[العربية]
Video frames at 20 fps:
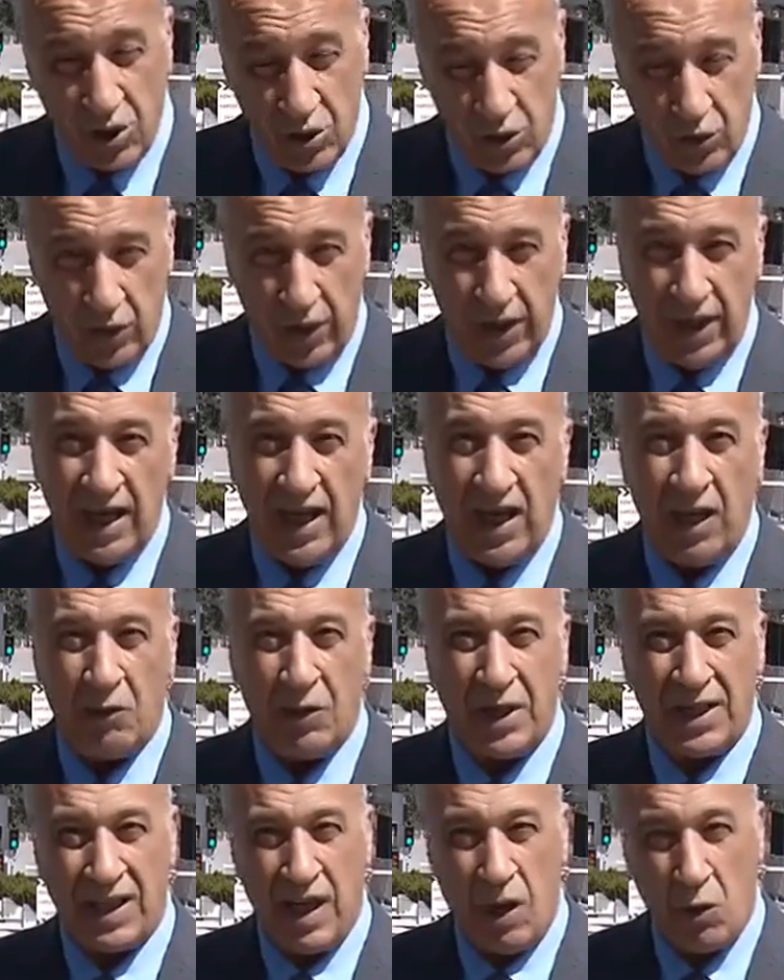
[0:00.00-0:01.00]

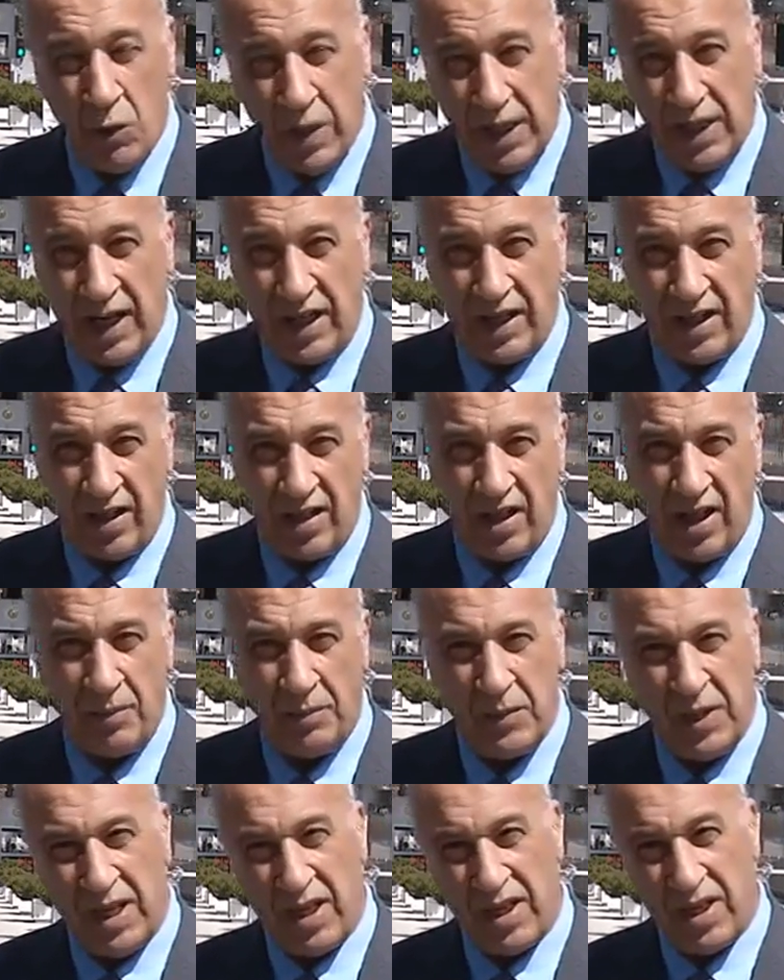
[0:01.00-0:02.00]
الدستورية وتحويل
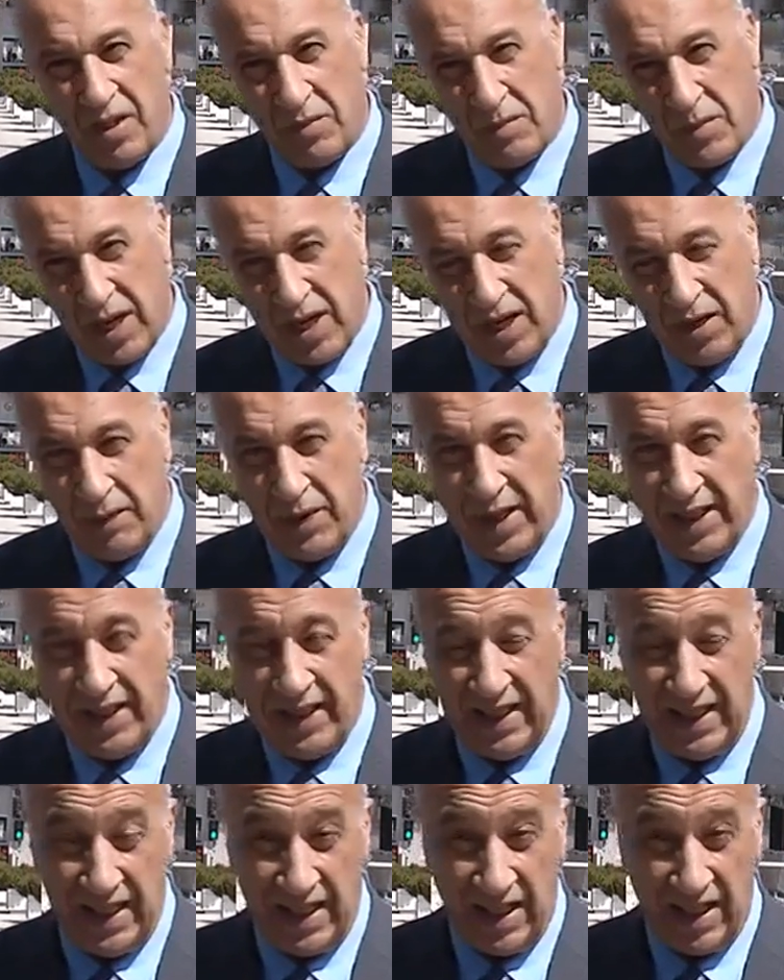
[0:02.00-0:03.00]
النظام من نظام
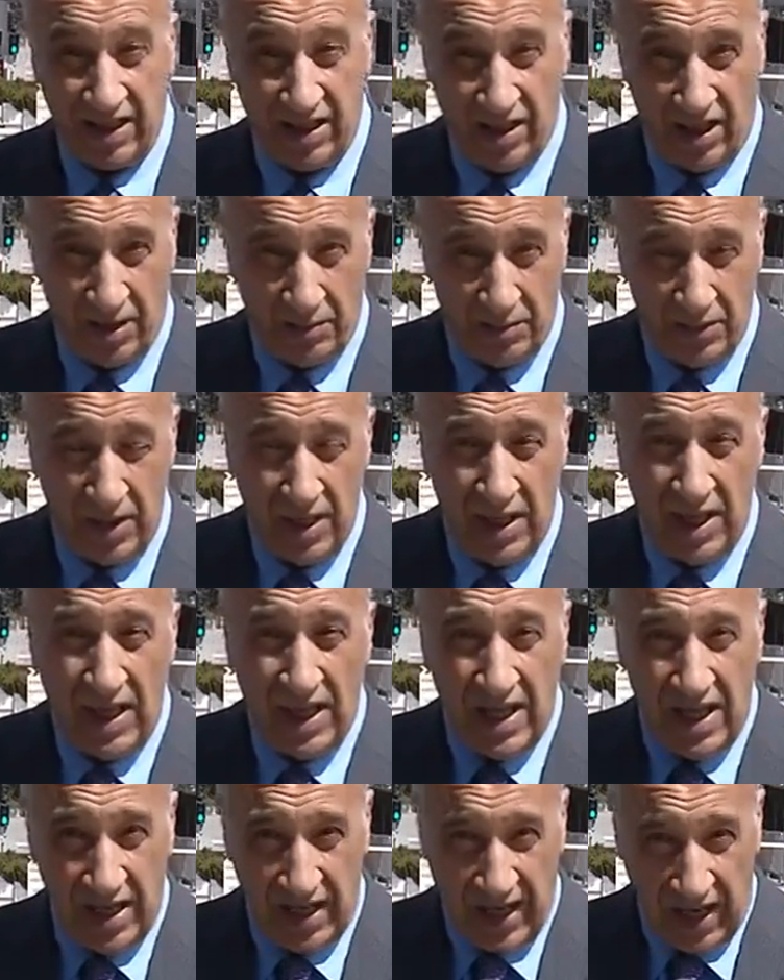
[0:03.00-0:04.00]
برلماني إلى نظام
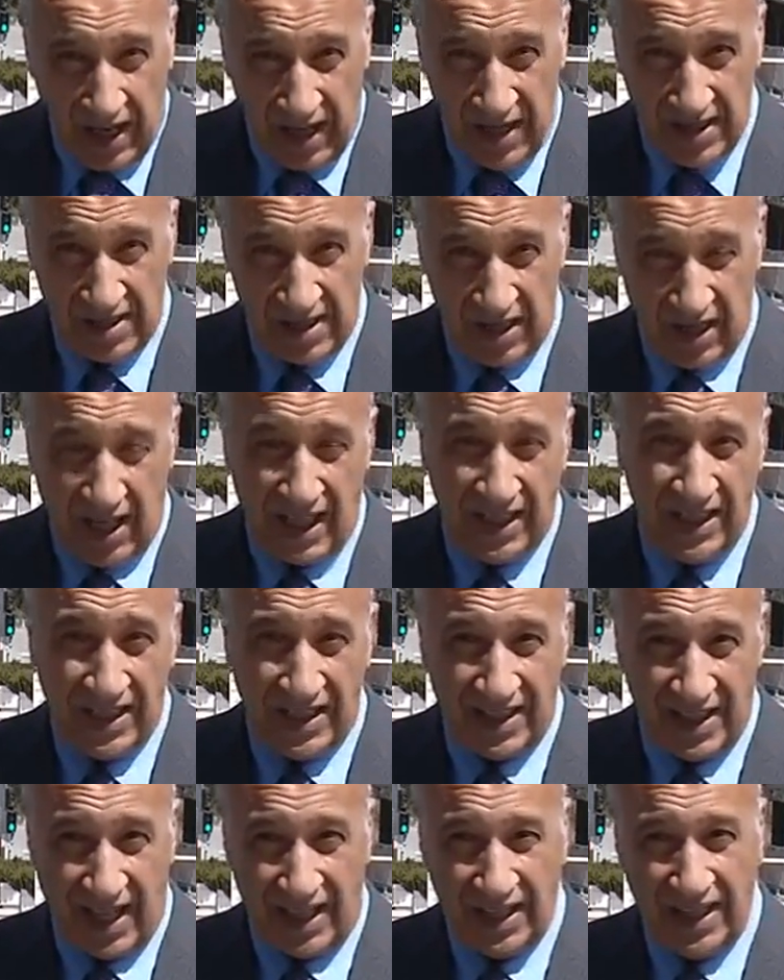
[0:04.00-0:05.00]
رئاسي
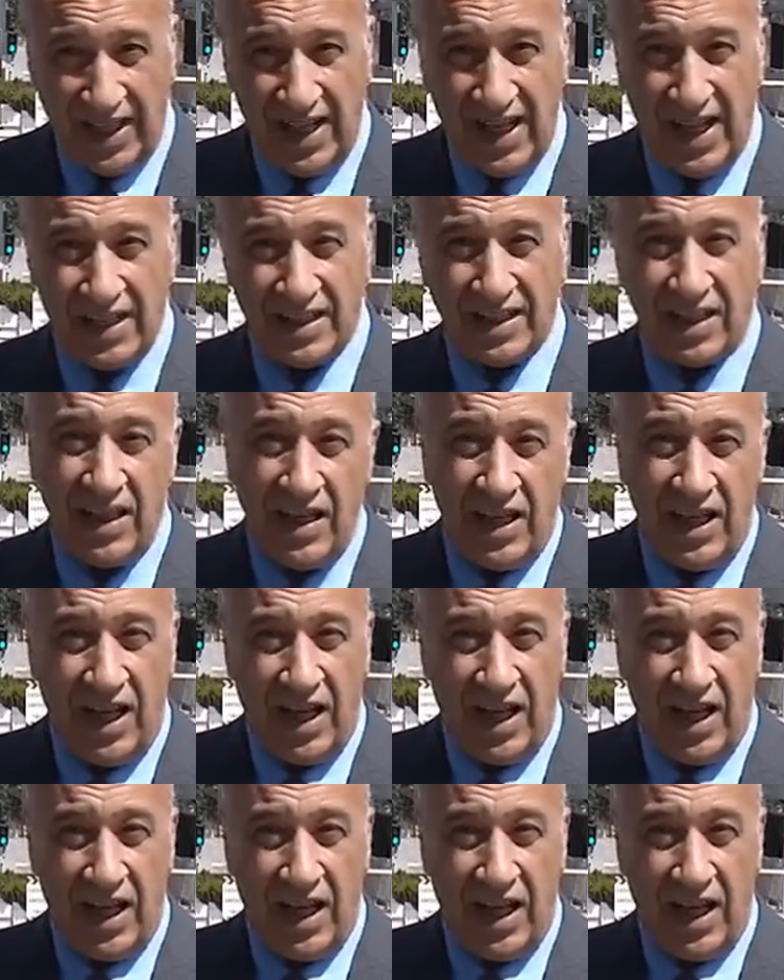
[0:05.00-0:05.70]
هذه التعديلات